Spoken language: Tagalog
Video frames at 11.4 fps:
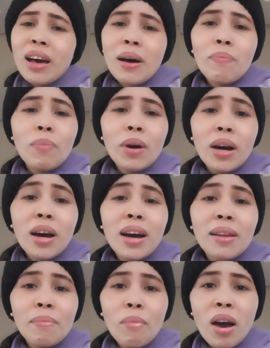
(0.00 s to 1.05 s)

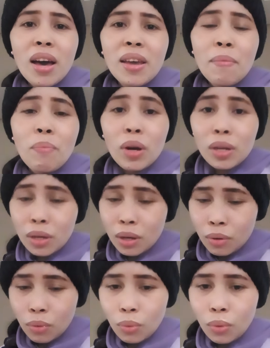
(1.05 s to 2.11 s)
apan may
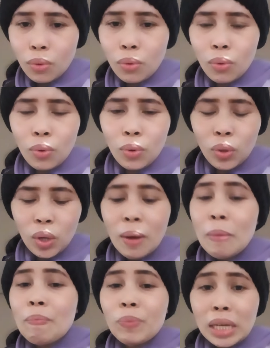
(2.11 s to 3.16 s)
panahon
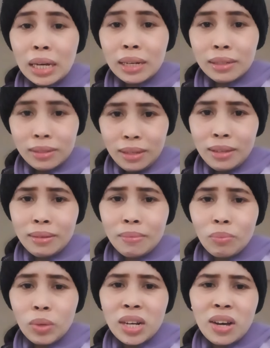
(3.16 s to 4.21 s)
ng
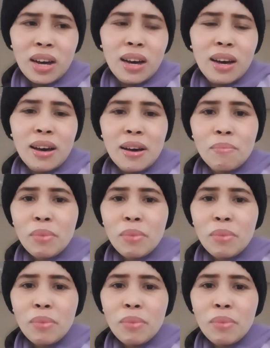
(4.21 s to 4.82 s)
aking mga